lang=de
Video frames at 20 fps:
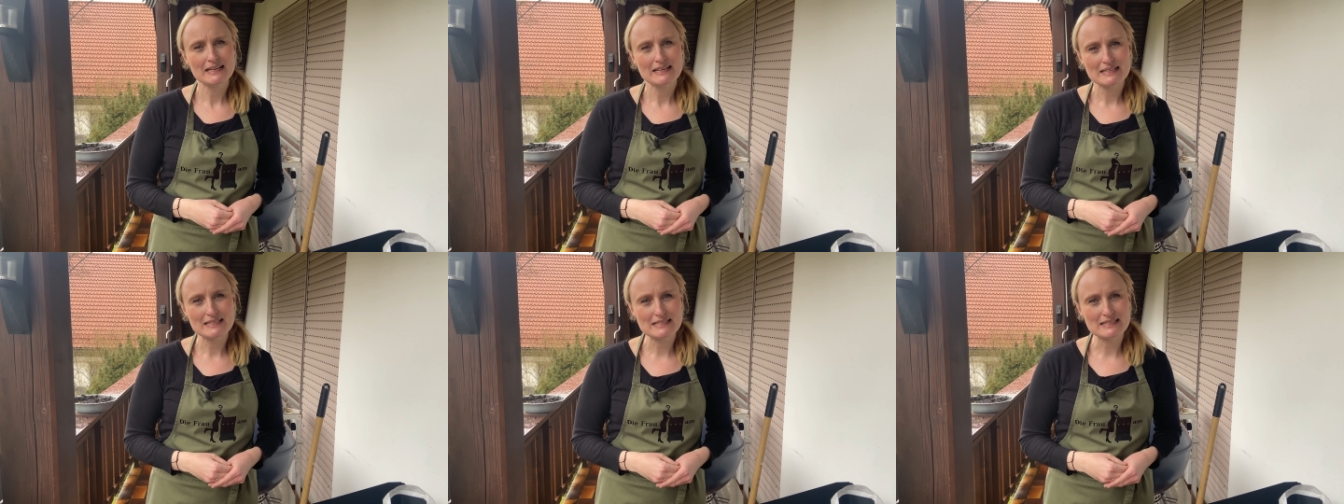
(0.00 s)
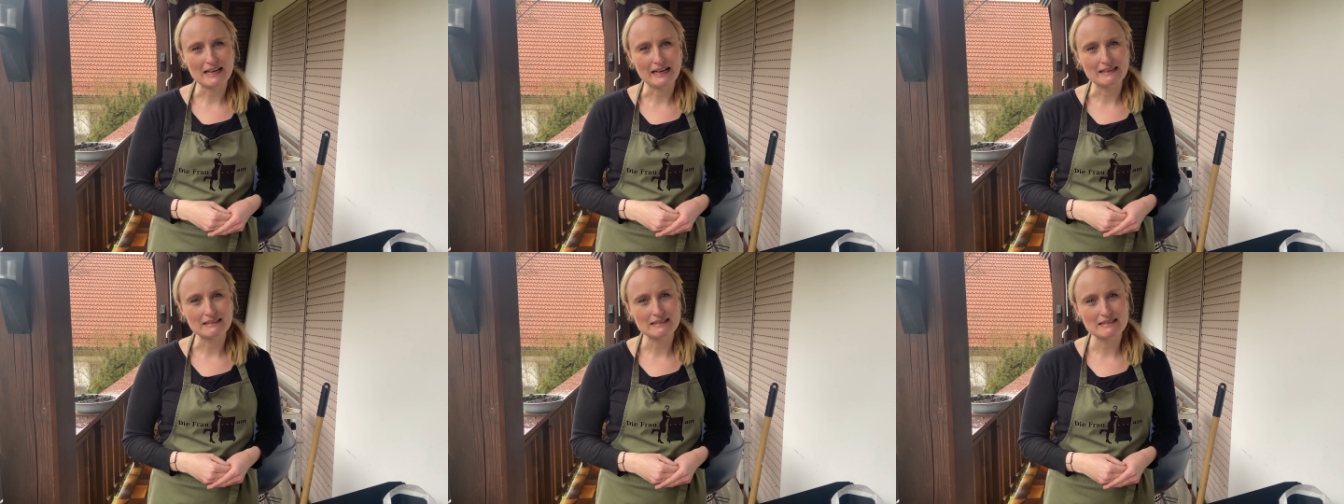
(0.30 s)

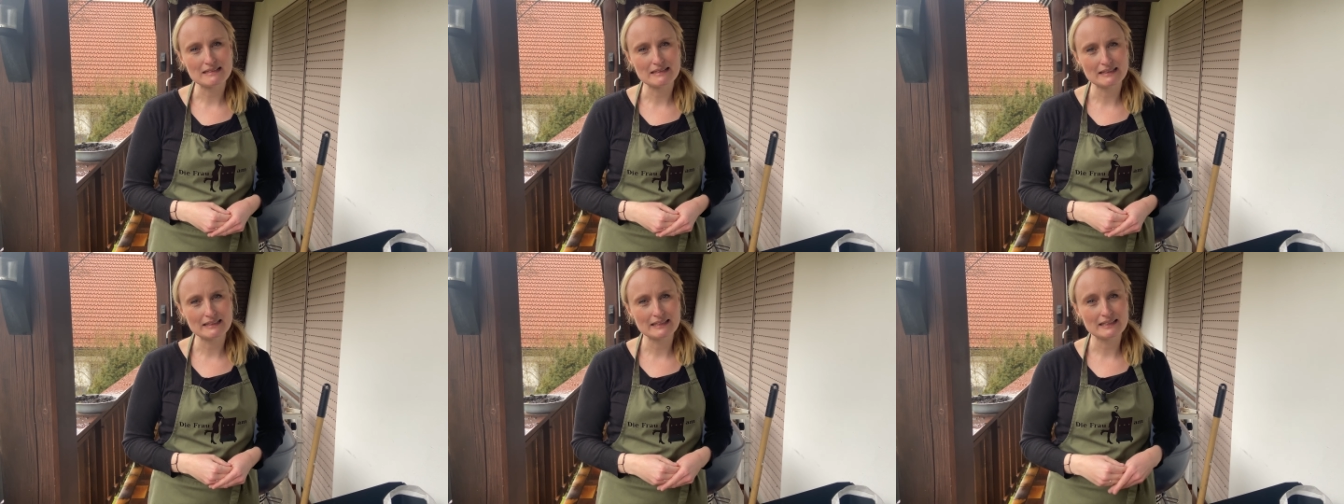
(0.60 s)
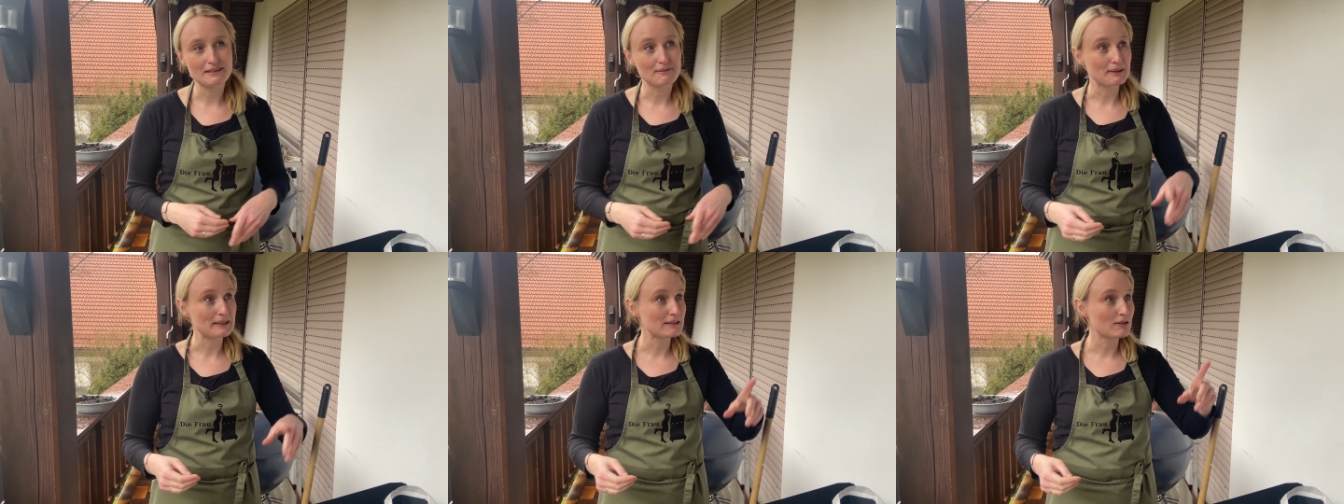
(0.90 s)
Zeit, das
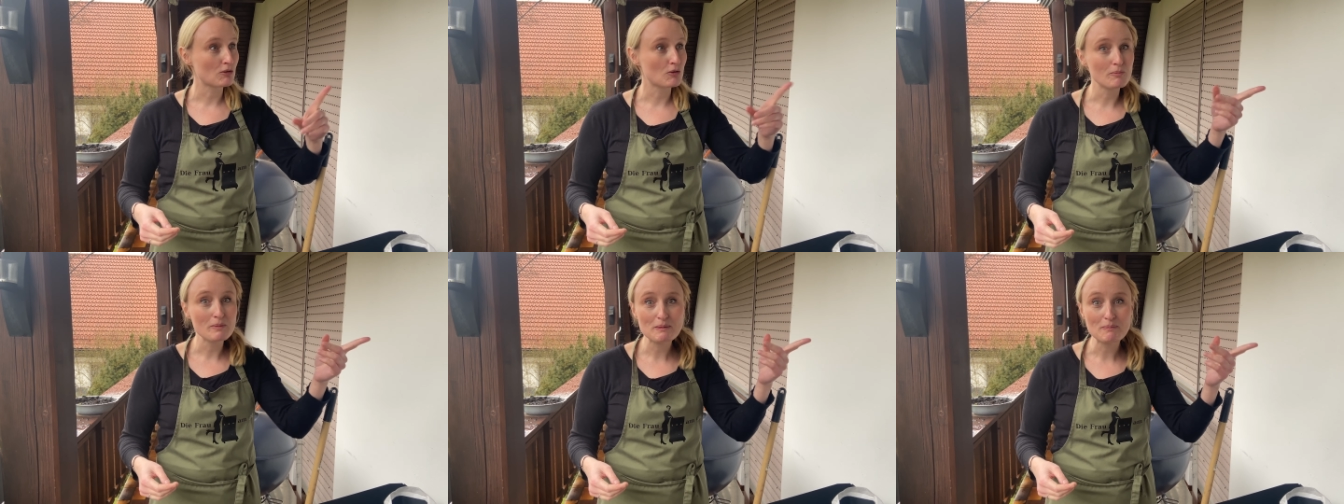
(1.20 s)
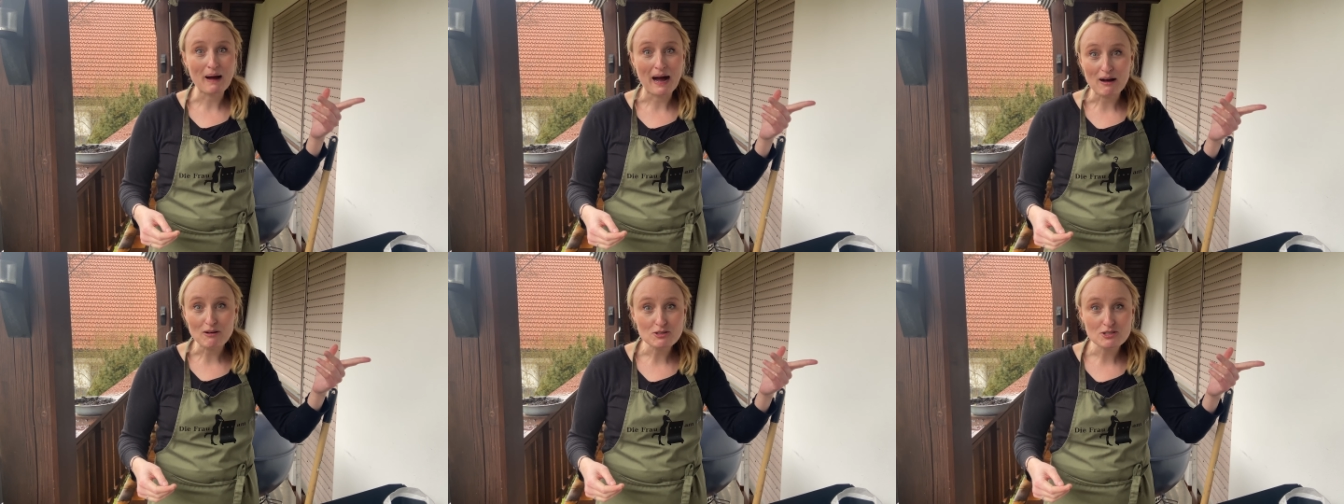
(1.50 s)
richtige Wetter, um
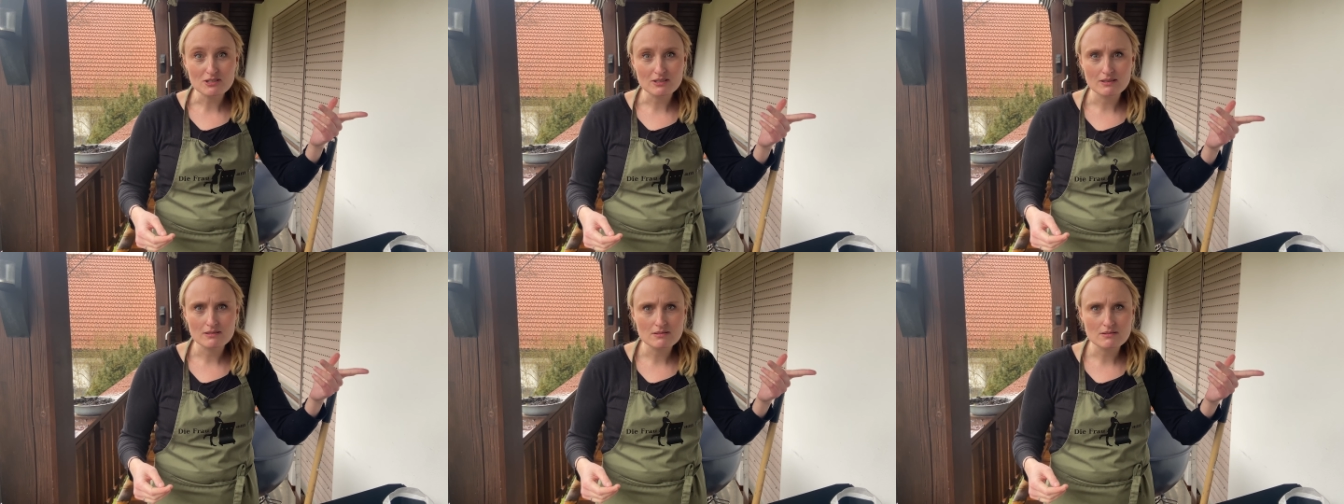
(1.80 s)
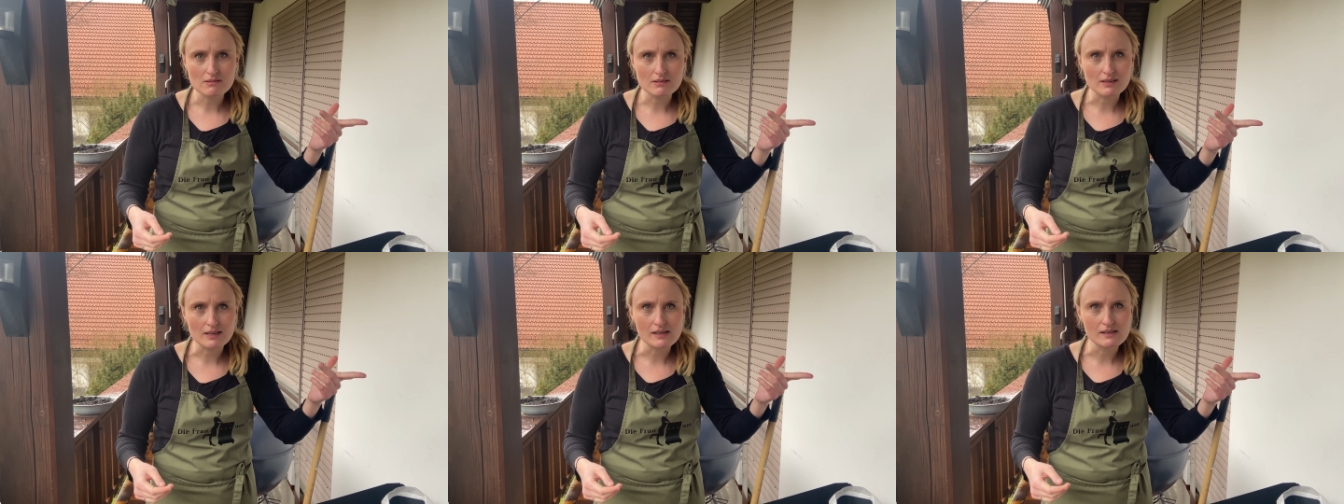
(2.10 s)
im Haus drin
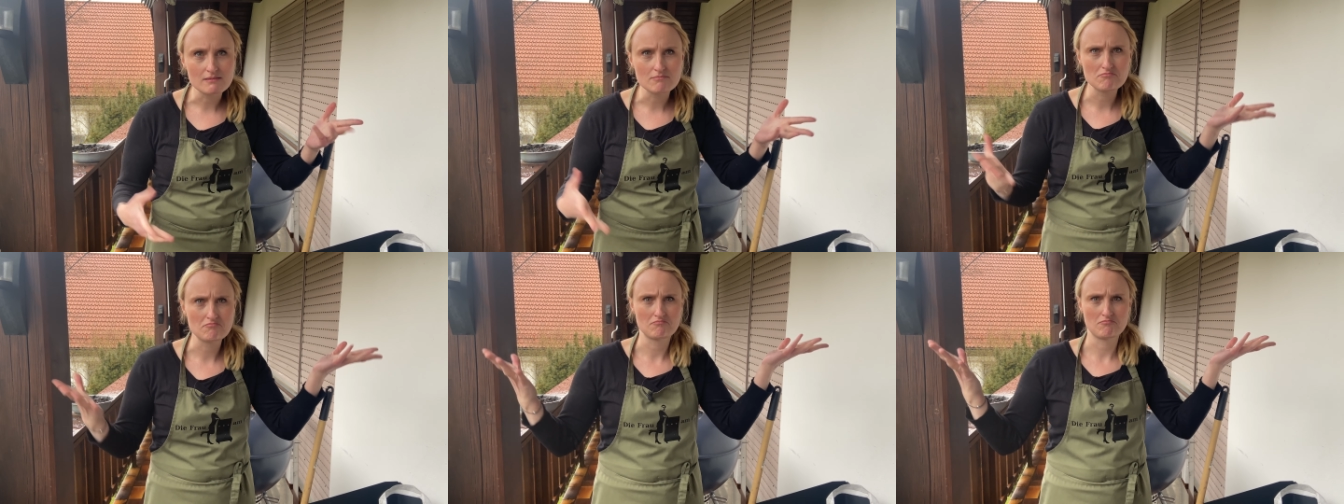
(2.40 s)
zu grillen,